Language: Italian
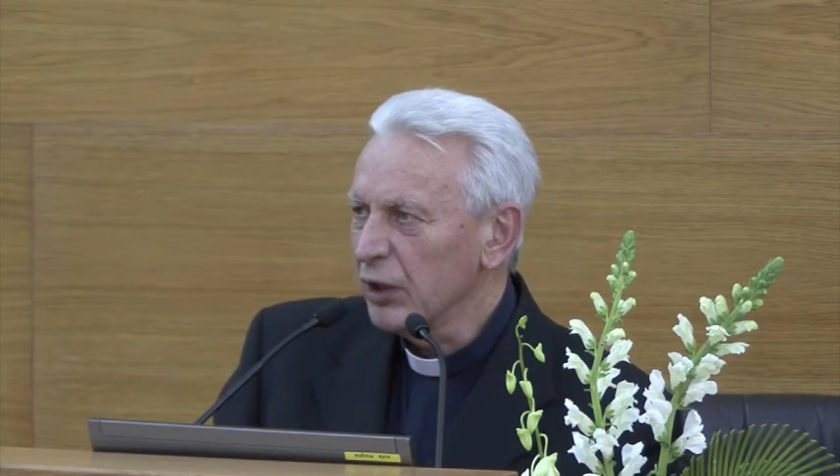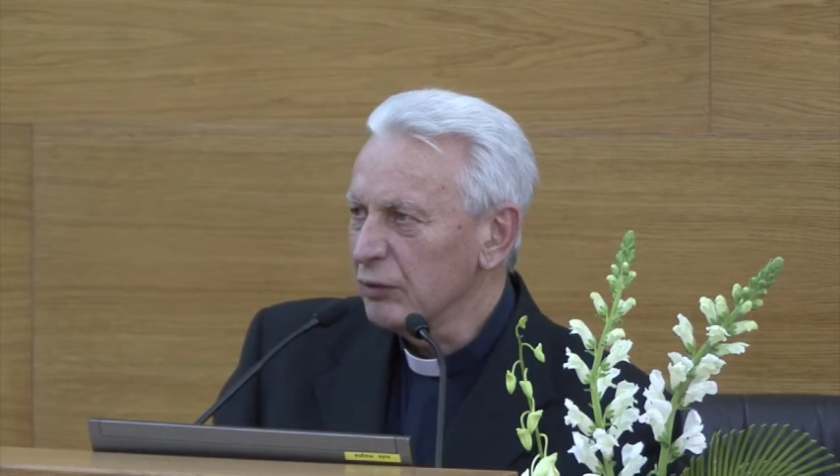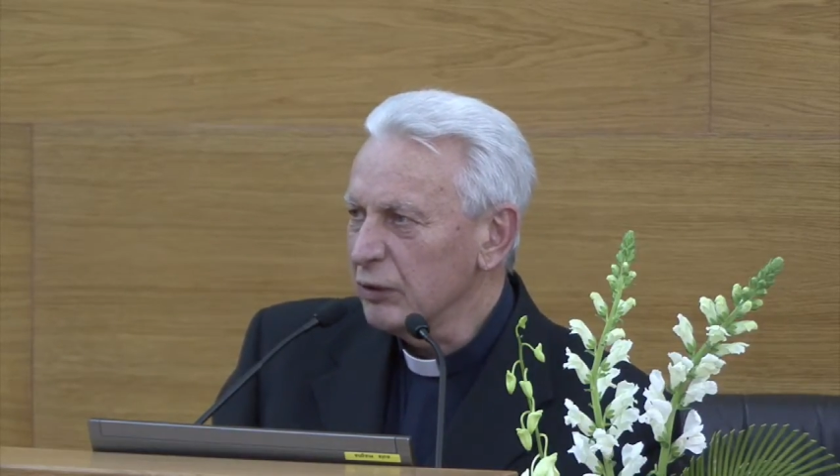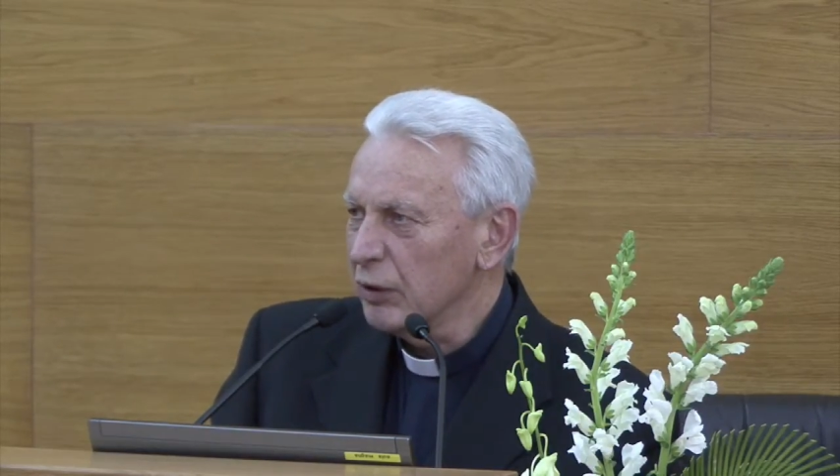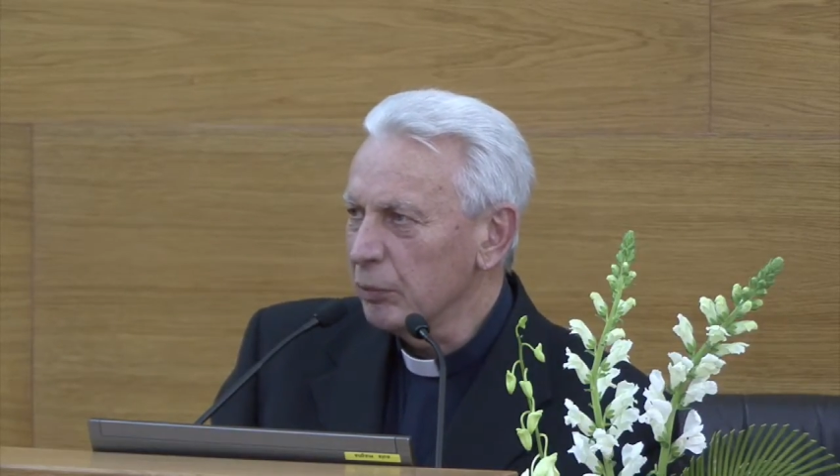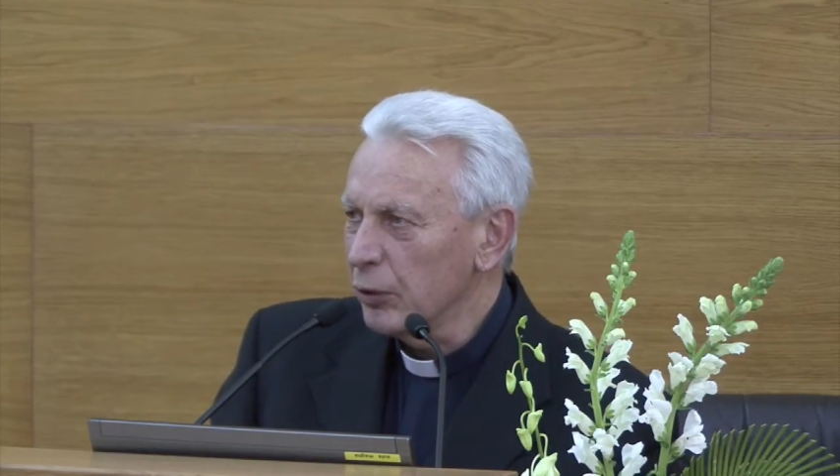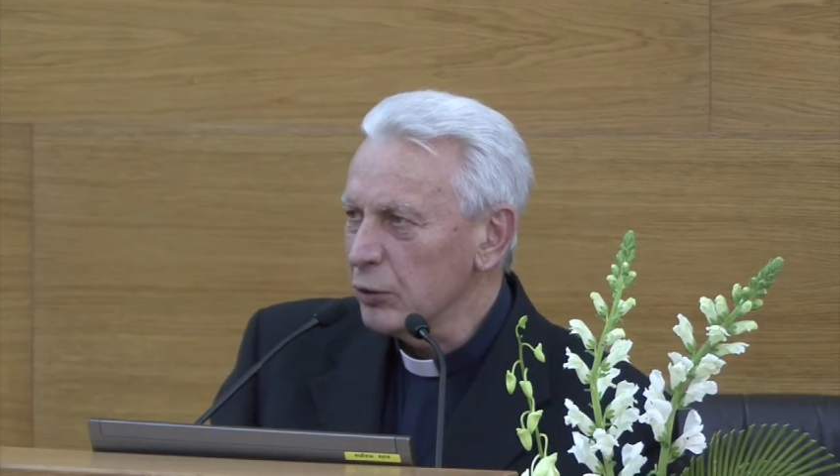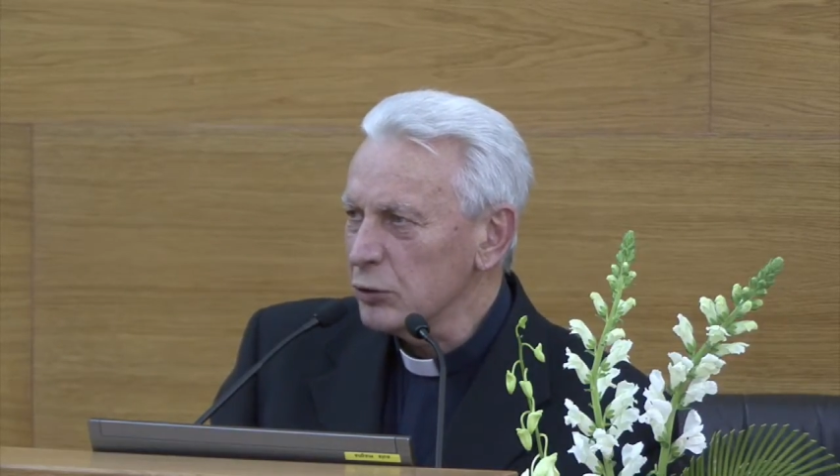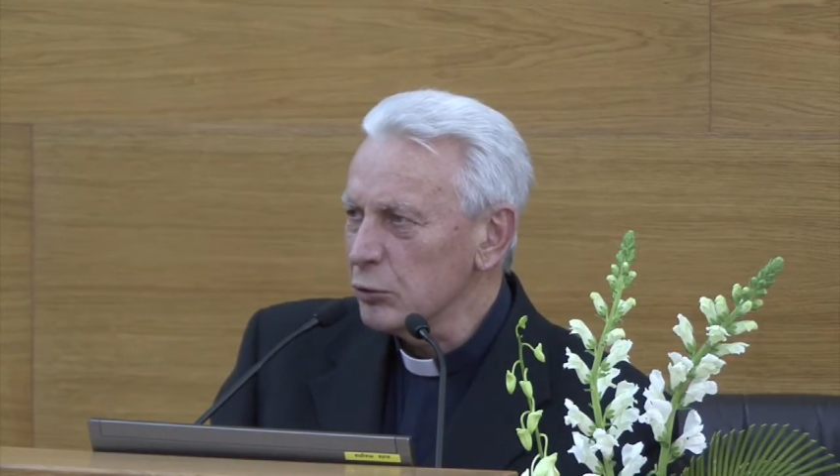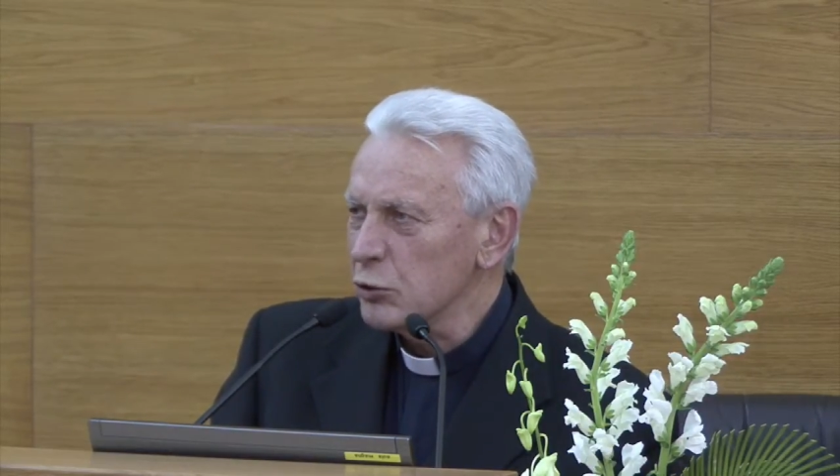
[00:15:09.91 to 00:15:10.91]
mi
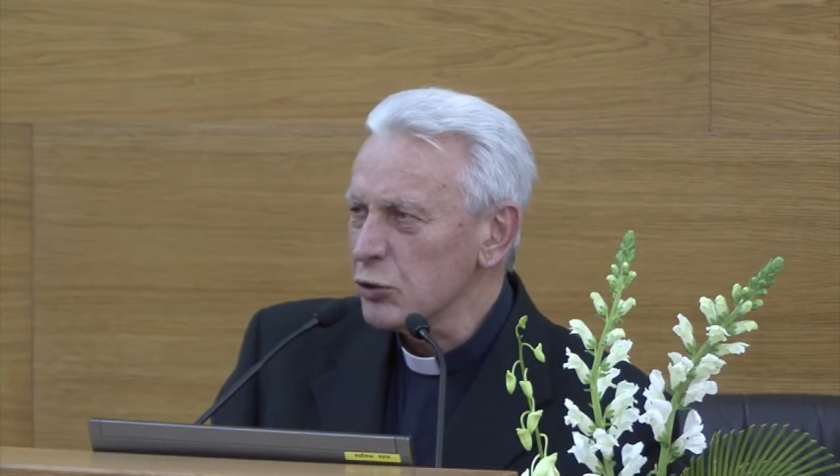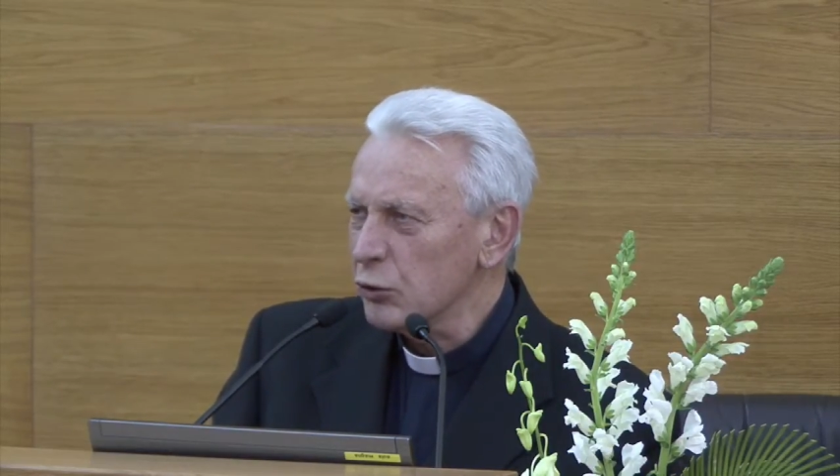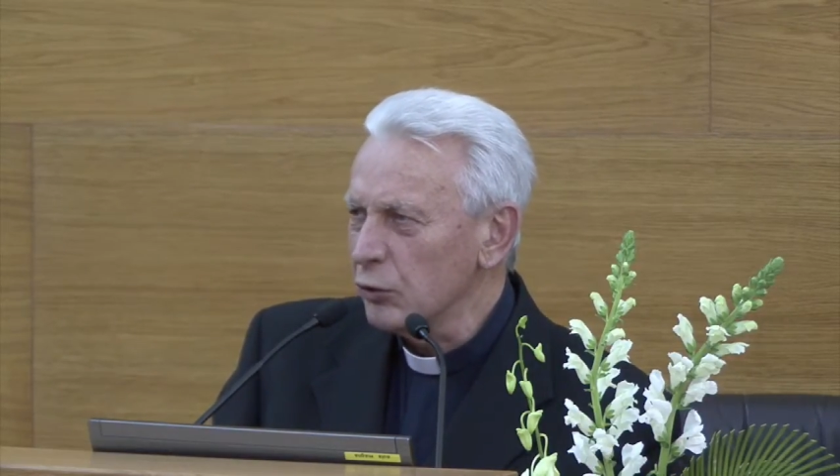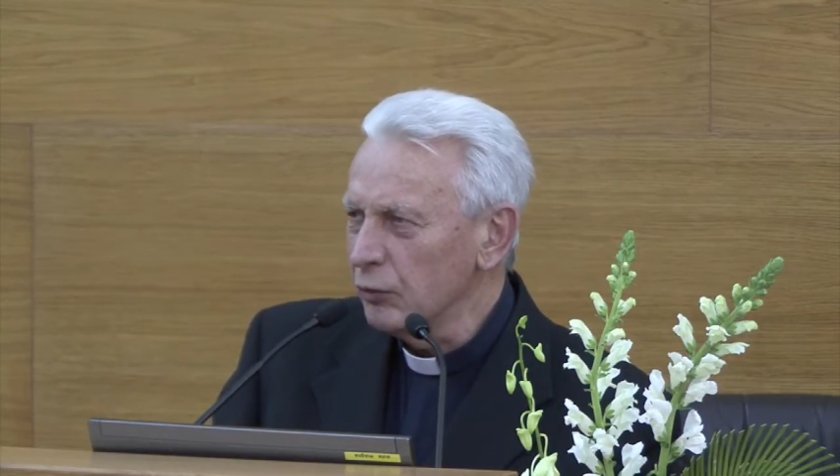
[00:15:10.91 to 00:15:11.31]
aveva posto